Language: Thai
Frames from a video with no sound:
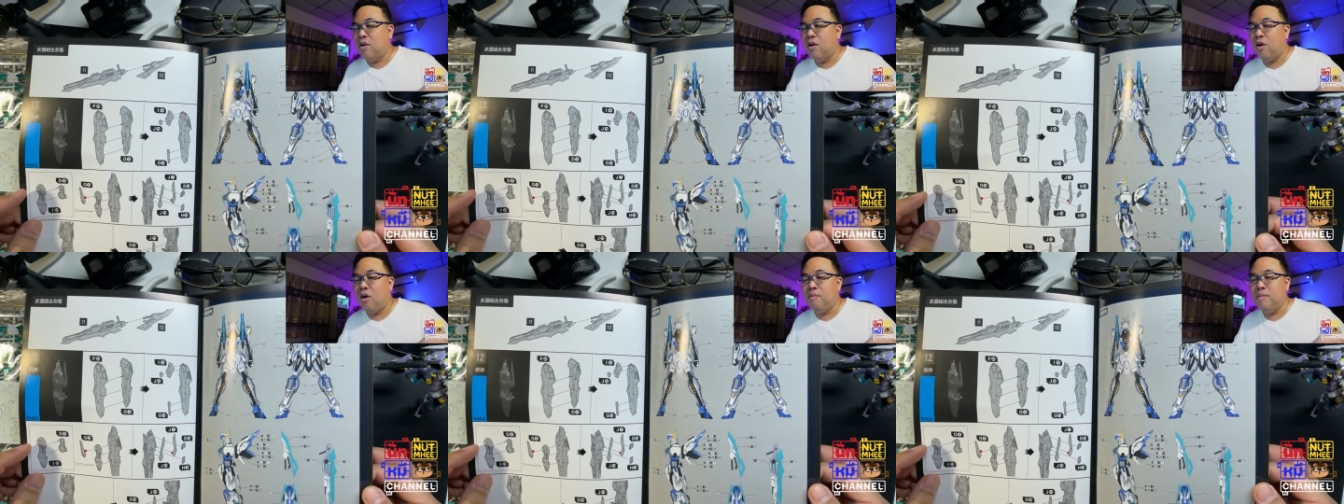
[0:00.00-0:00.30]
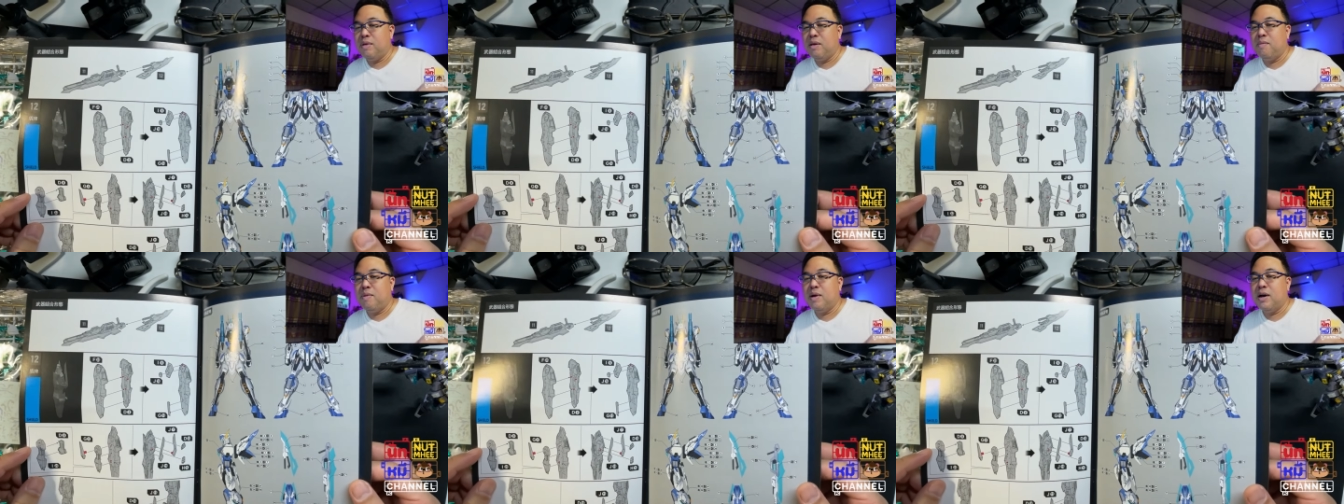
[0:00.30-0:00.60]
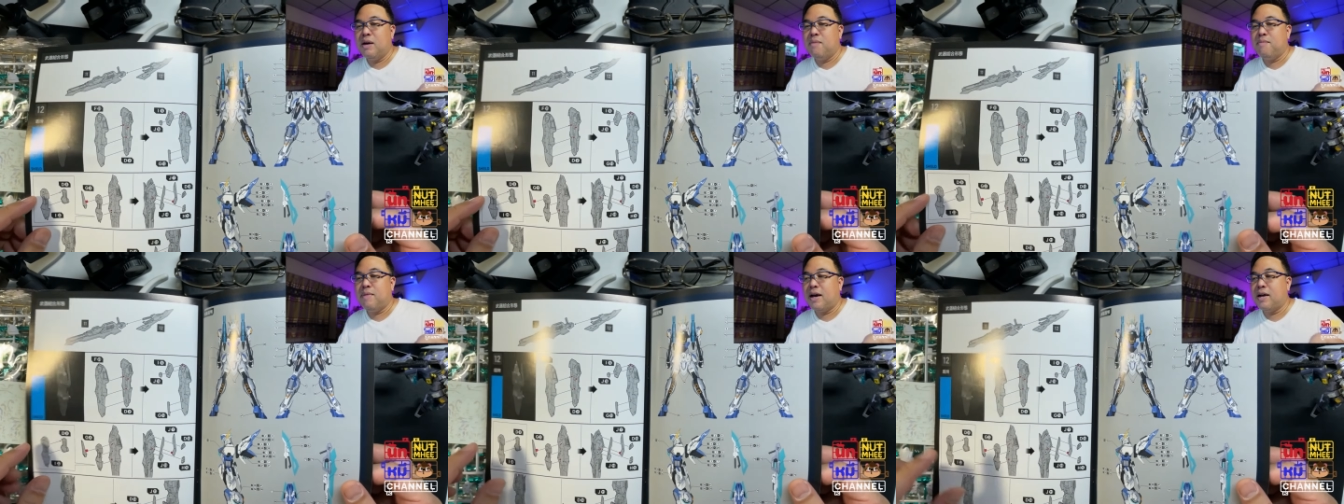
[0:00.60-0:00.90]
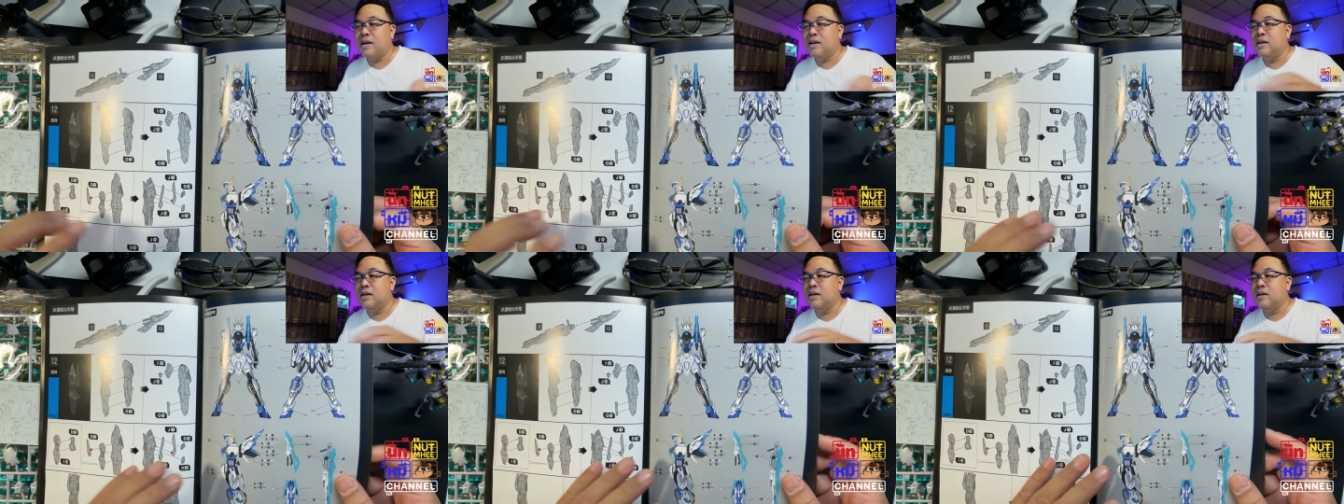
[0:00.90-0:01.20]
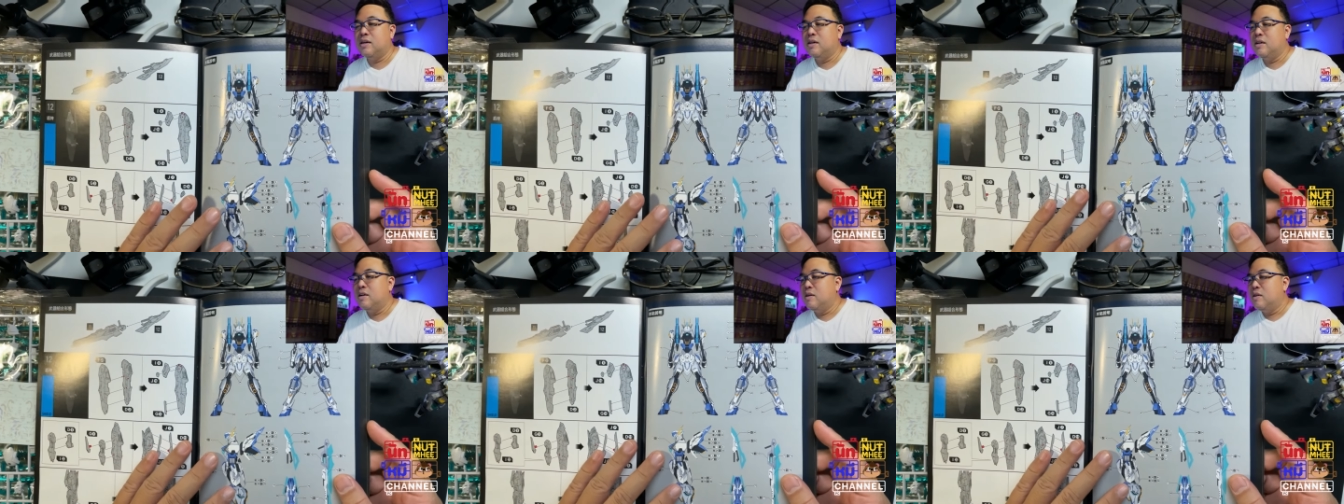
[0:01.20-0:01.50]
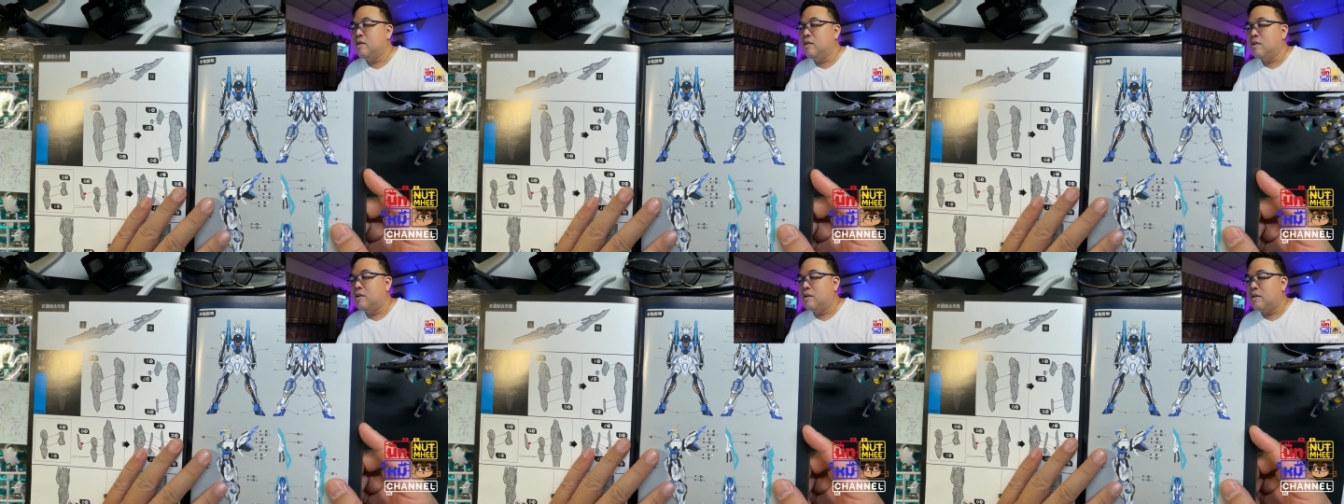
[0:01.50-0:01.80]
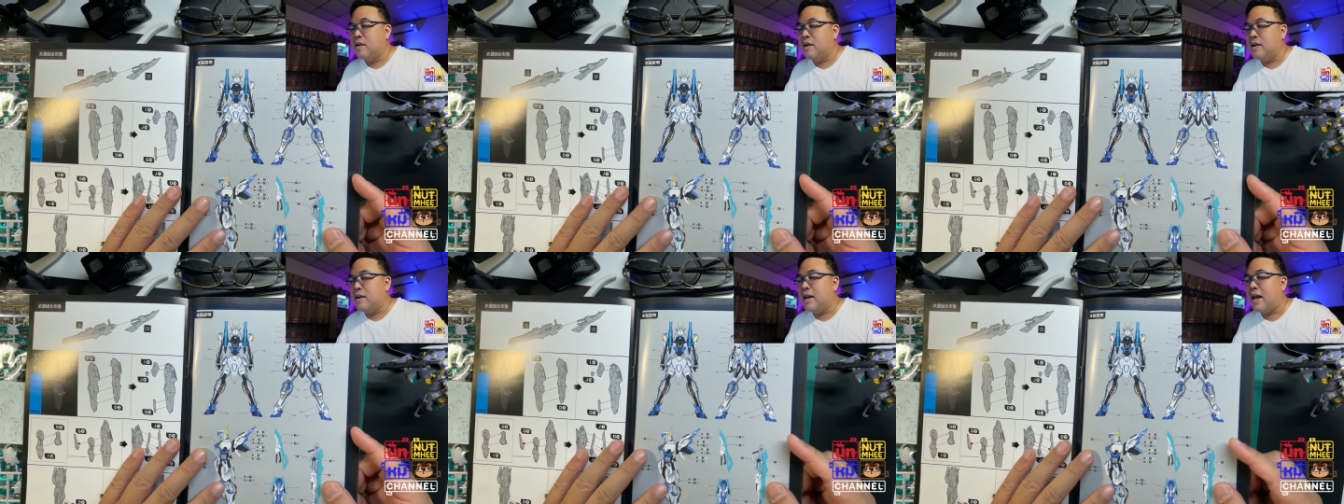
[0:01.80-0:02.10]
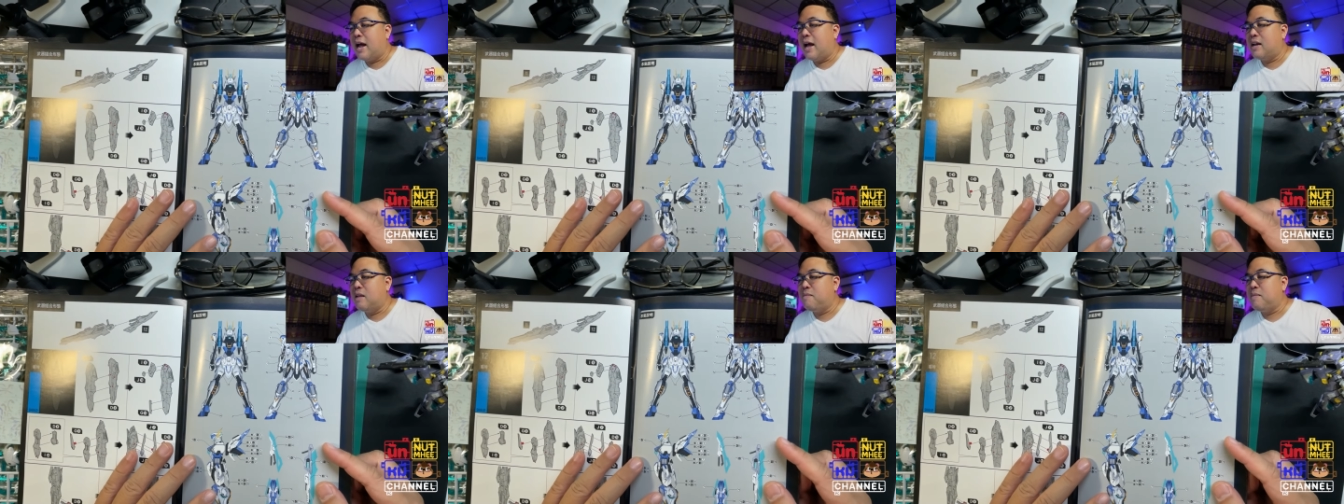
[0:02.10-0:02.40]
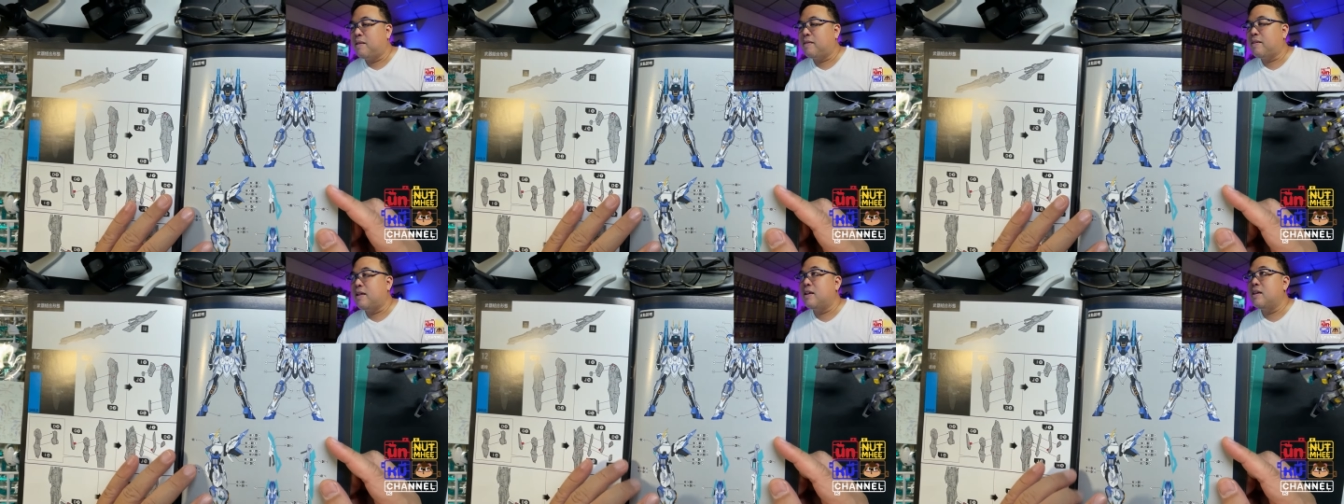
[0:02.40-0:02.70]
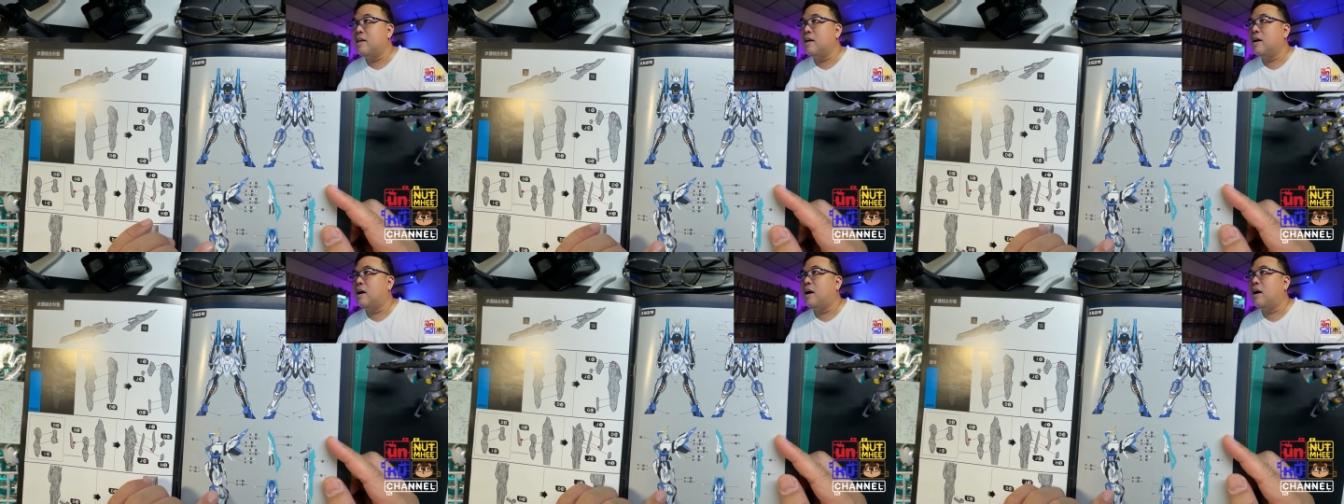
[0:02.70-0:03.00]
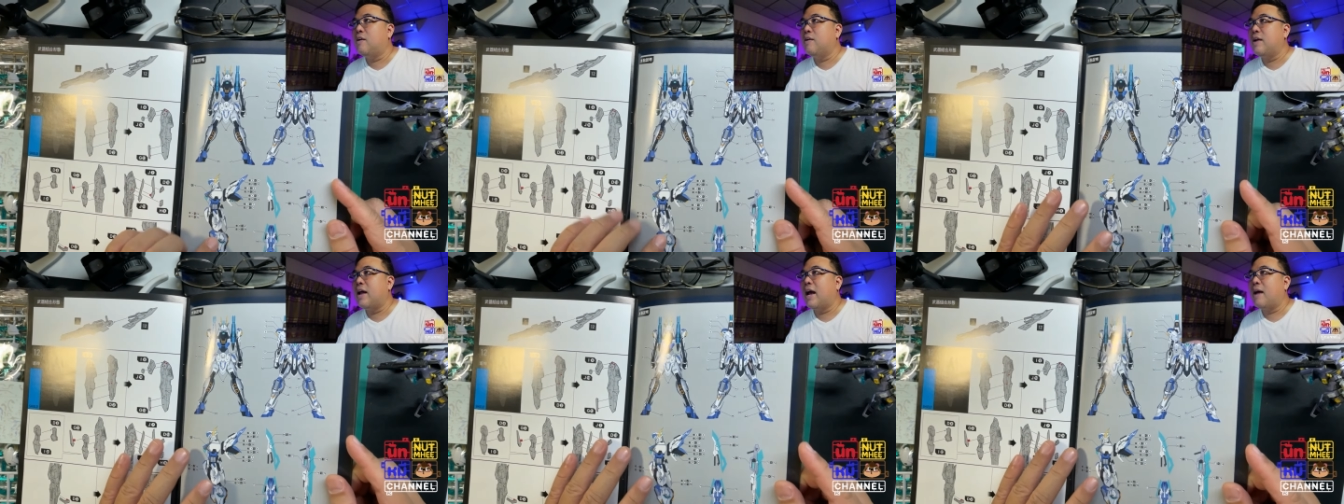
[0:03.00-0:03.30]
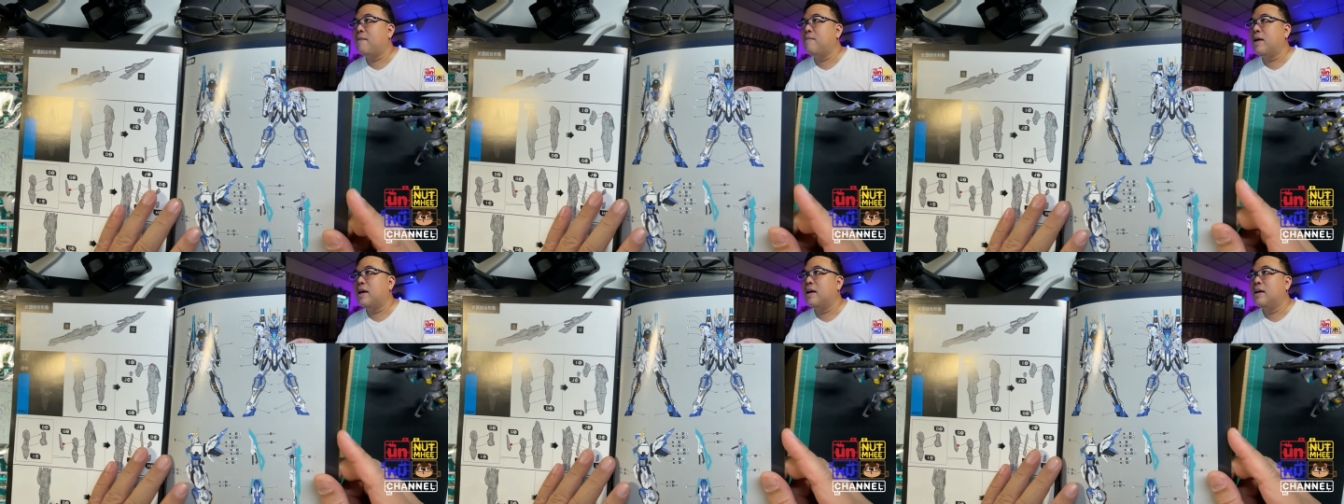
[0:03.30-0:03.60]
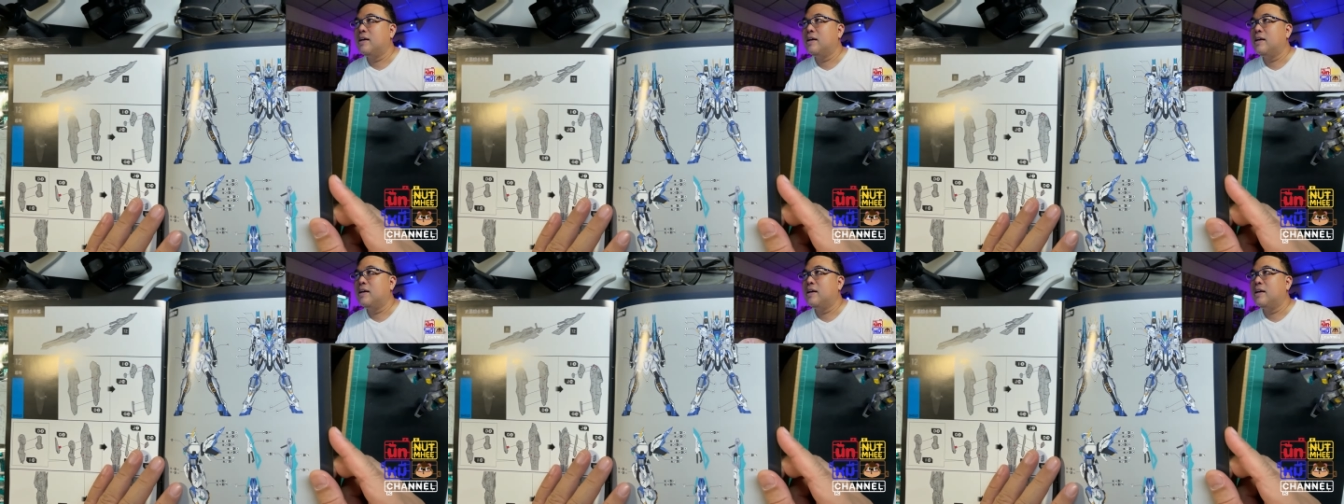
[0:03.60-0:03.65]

มีเพิ่มมาคือหน้าที่เป็นติดดีคอลน้ำนะ